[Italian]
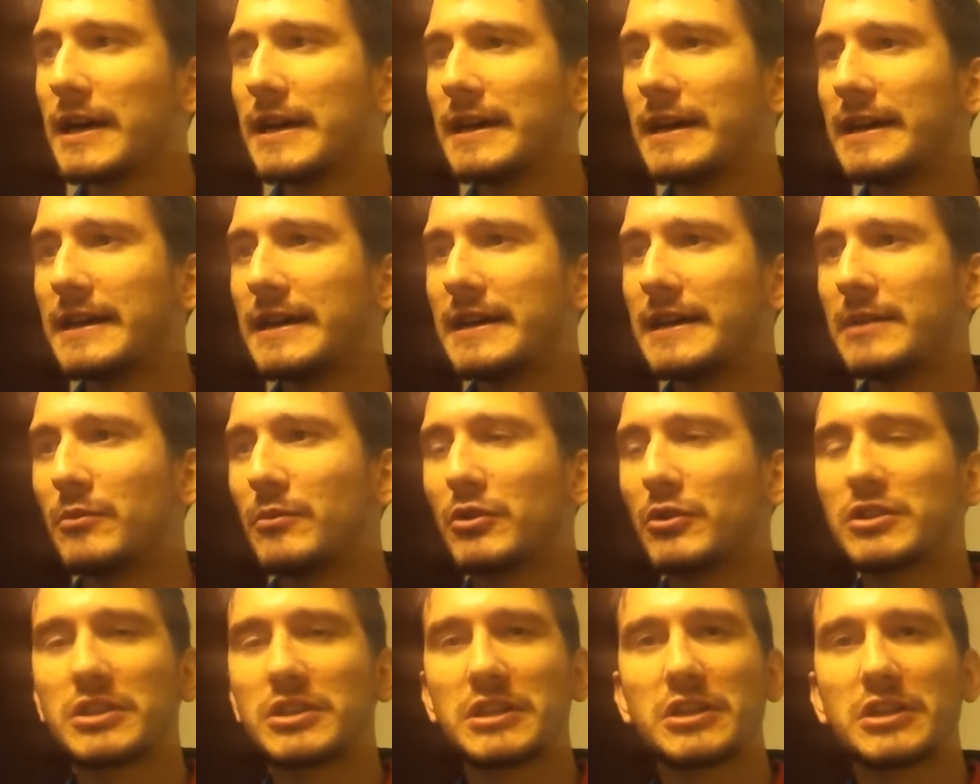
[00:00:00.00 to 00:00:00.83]
Eh,
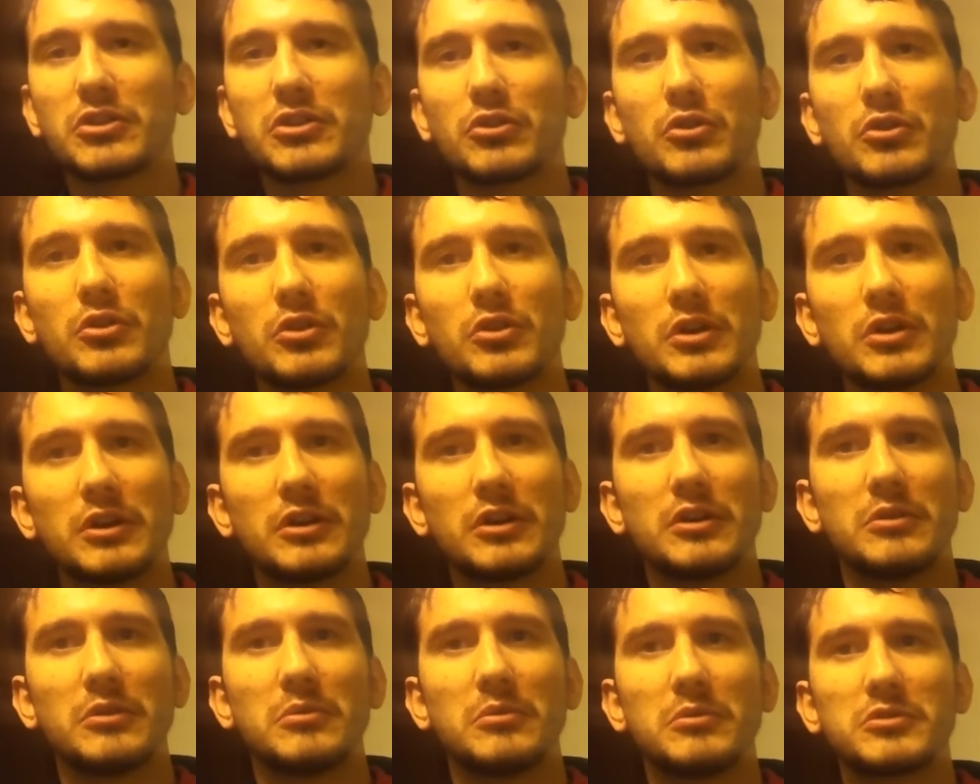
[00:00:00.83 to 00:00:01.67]
molti
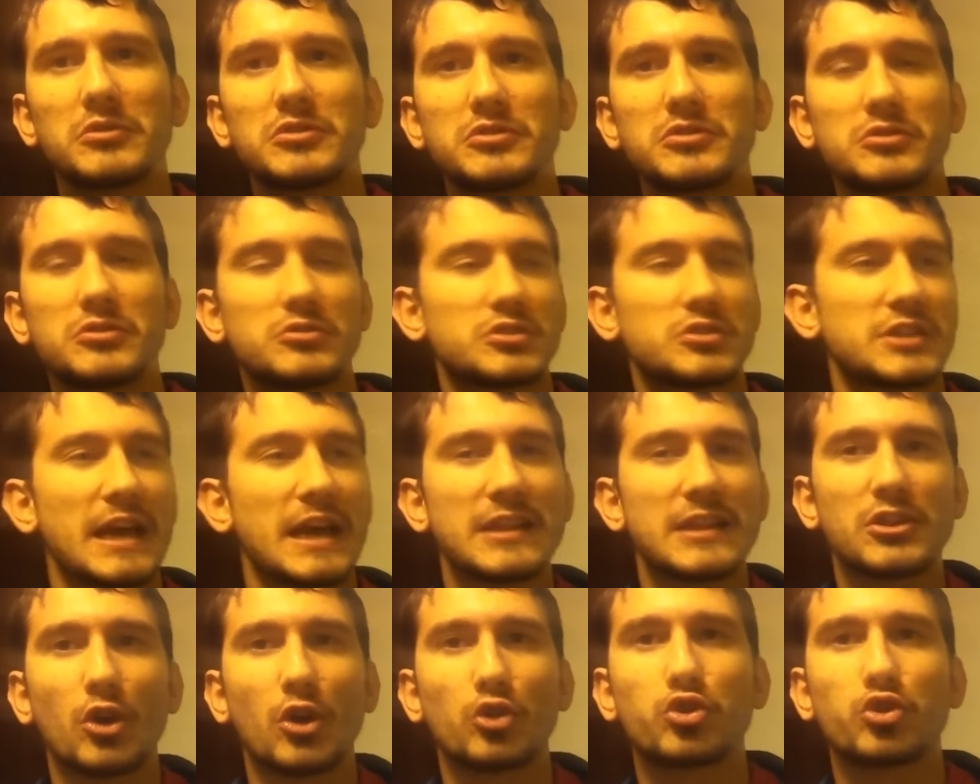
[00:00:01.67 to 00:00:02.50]
dicono eh,
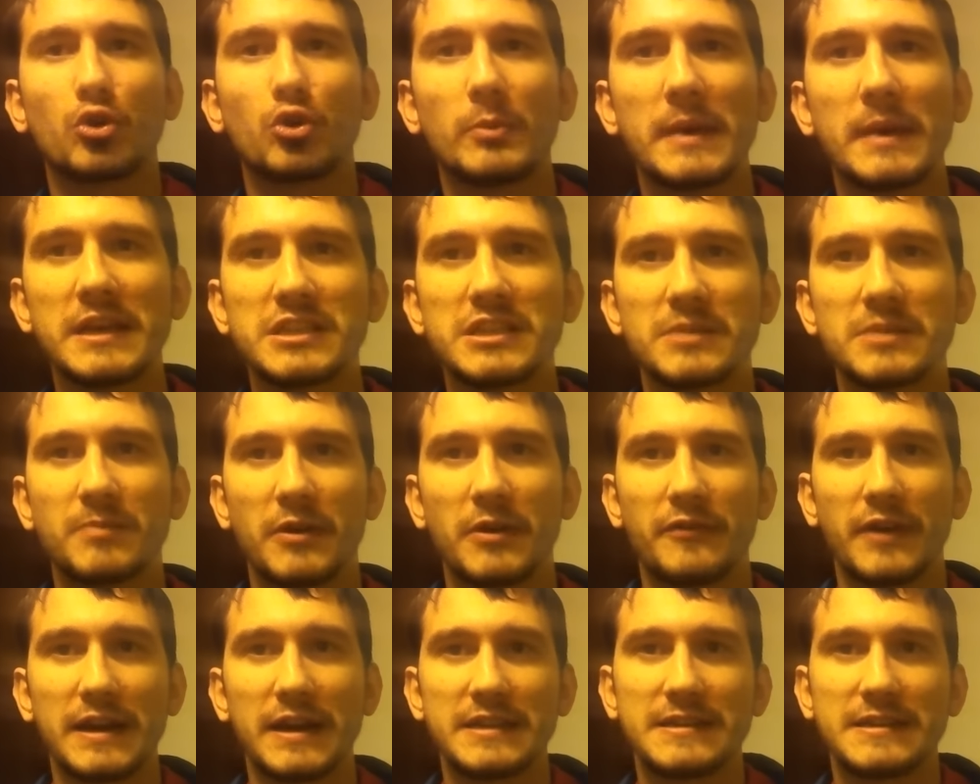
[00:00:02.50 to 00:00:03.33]
7-8 mesi
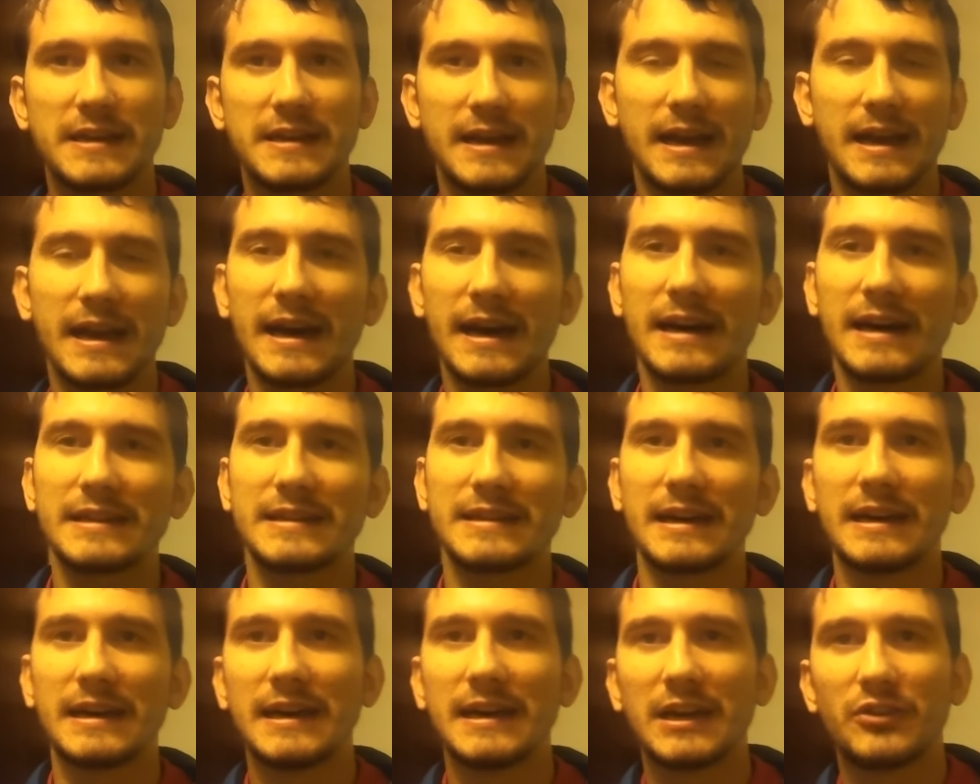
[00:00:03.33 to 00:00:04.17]
per fare sta
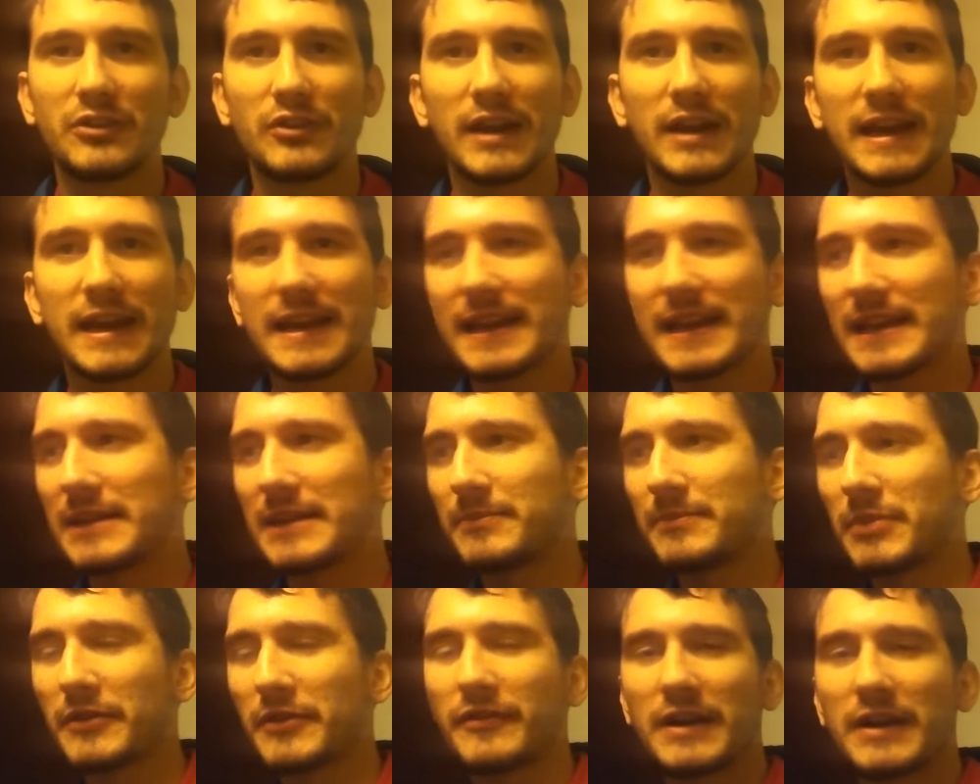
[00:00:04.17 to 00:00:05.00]
cagata, non è
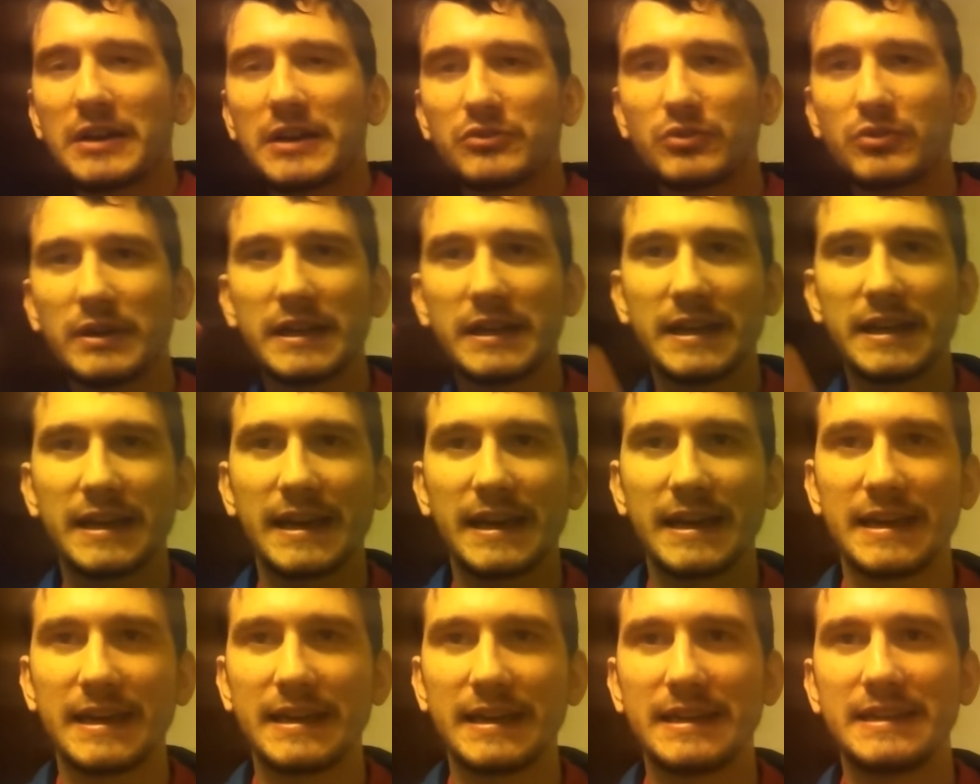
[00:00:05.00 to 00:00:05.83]
che per fare due
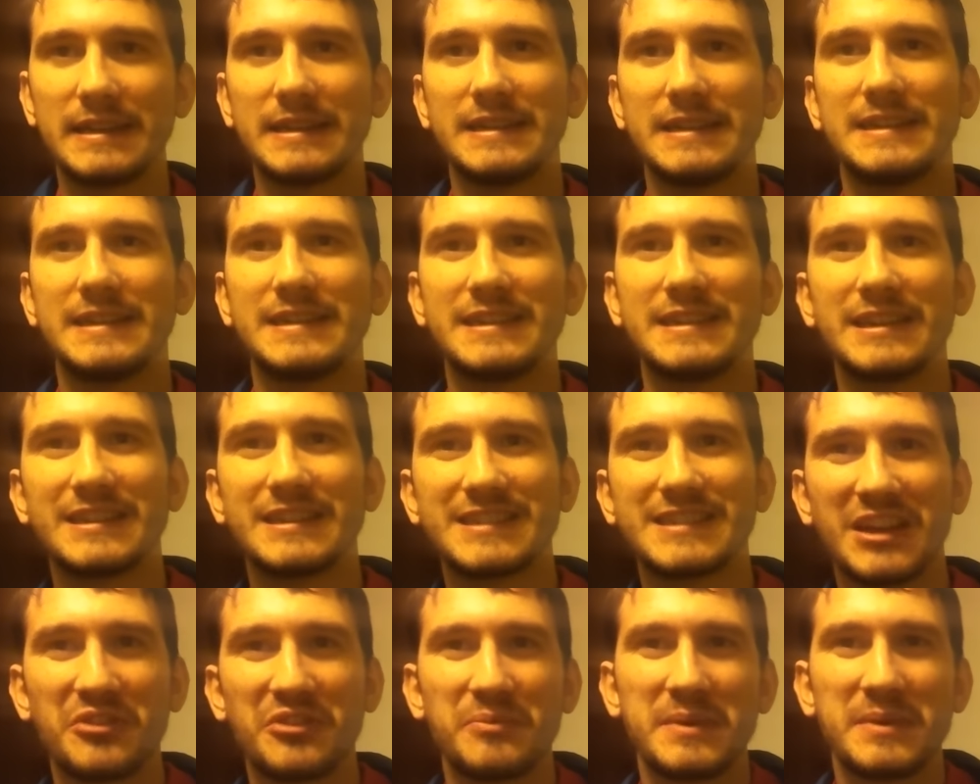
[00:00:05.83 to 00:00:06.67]
righe eh,
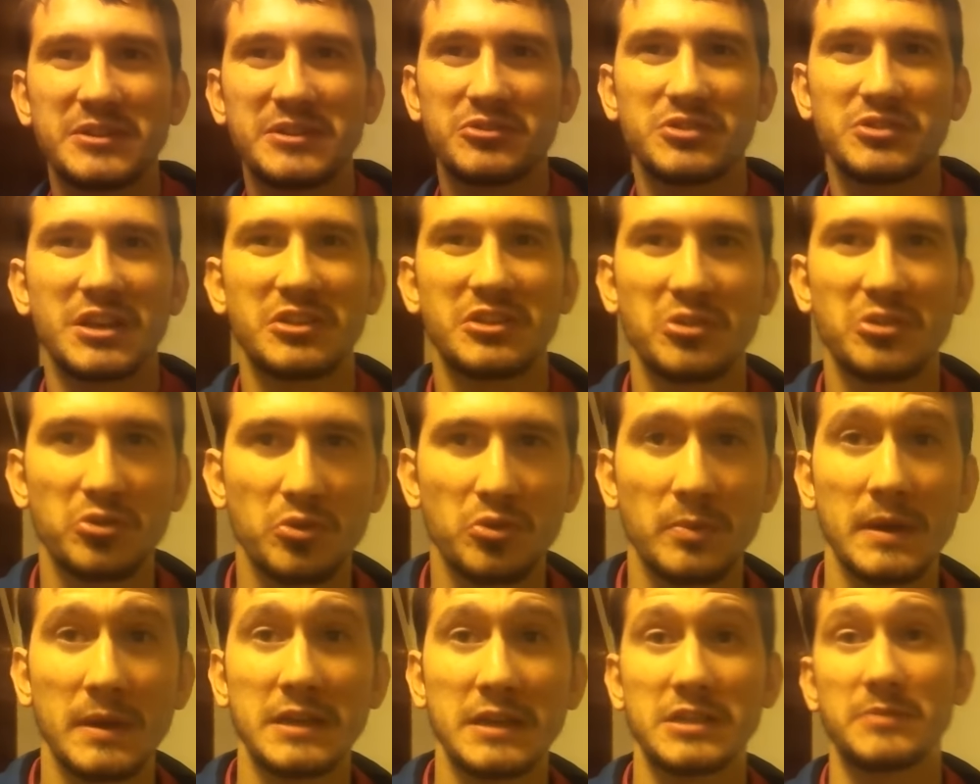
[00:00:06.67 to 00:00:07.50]
ci hanno messo
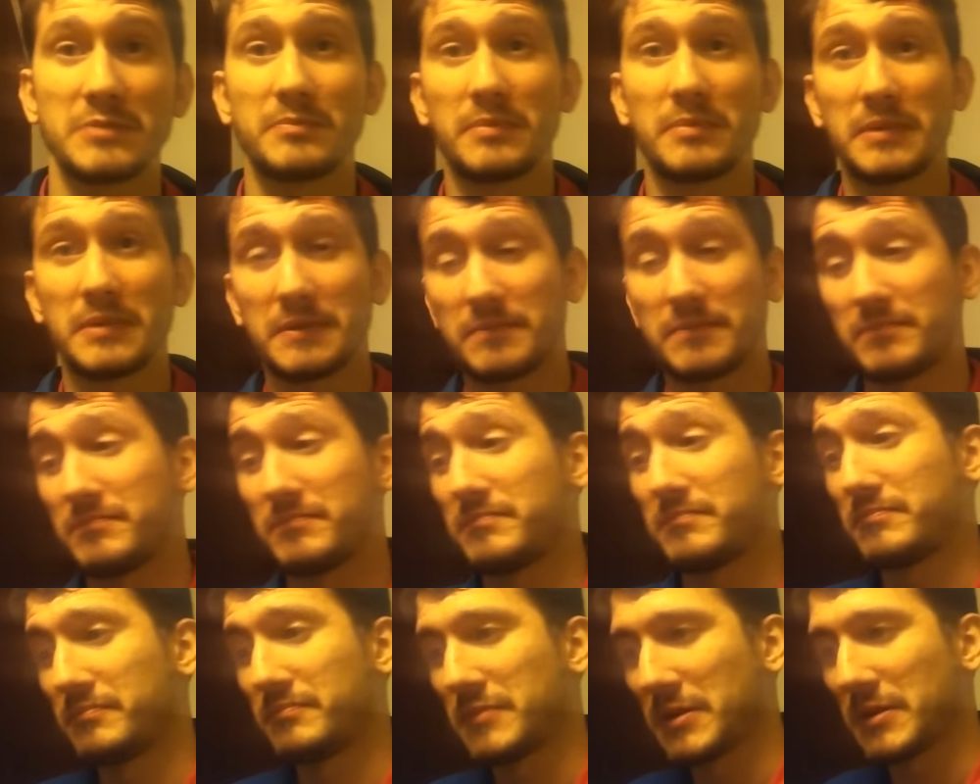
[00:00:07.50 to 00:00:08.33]
7-8 mesi, per,
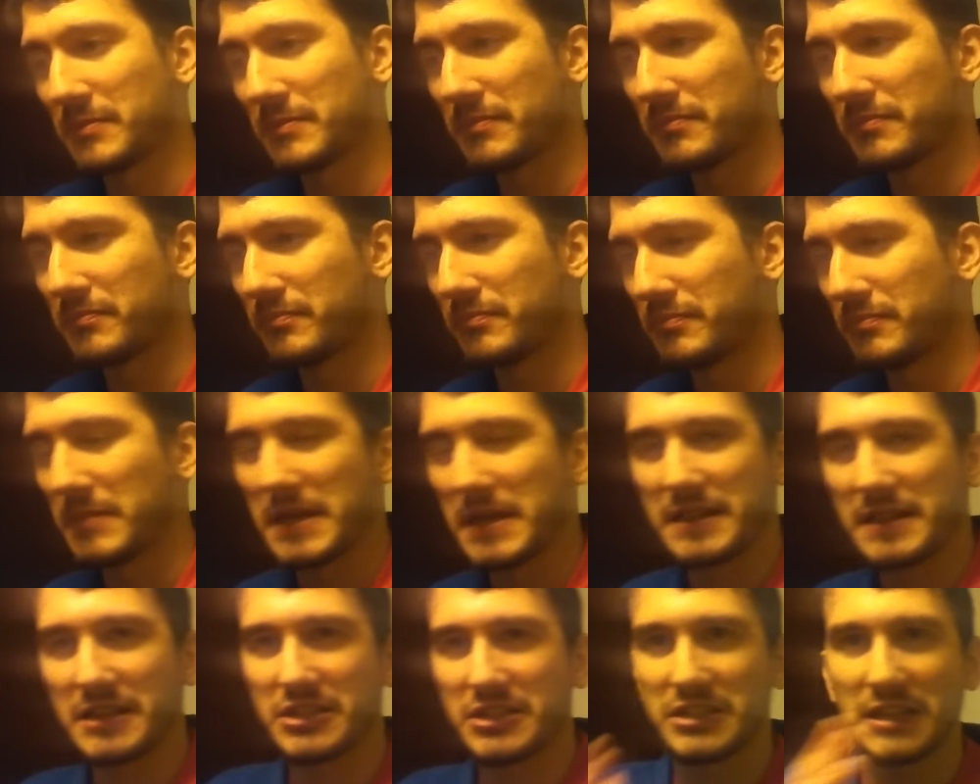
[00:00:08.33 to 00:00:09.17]
per
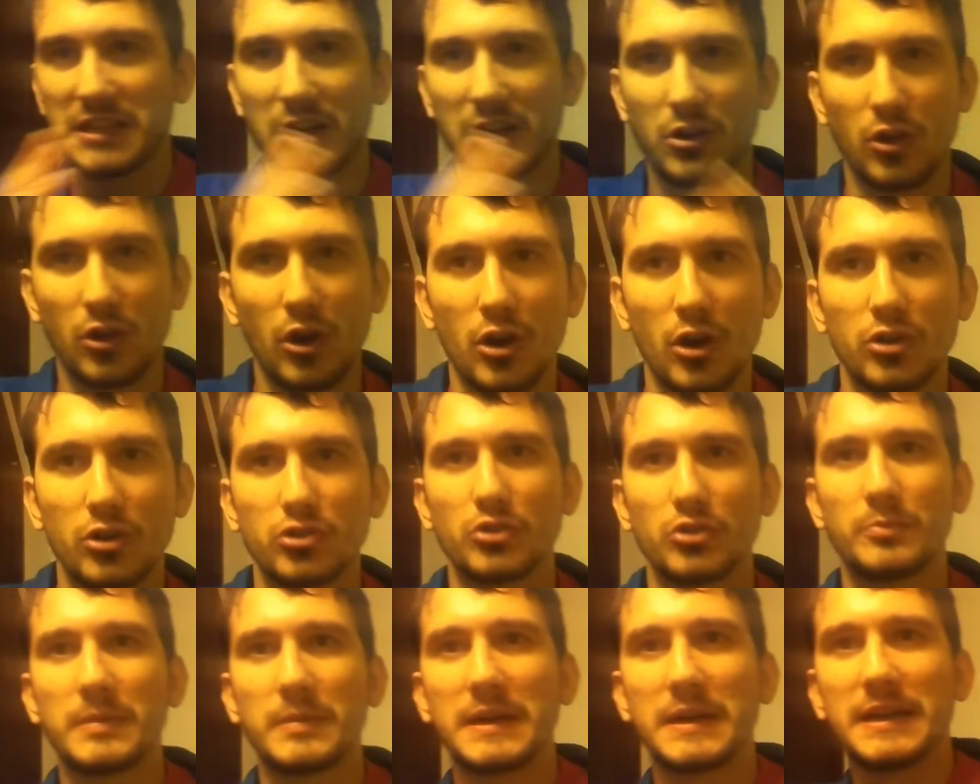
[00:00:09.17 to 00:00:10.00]
mettersi
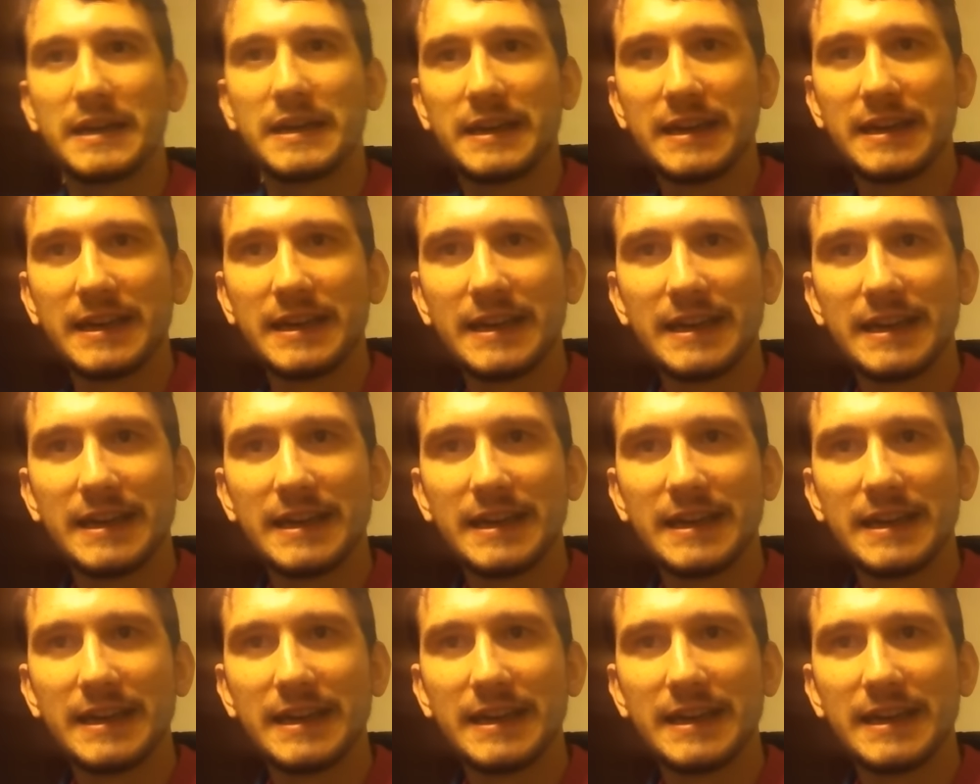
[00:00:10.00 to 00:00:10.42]
d'accordo, per...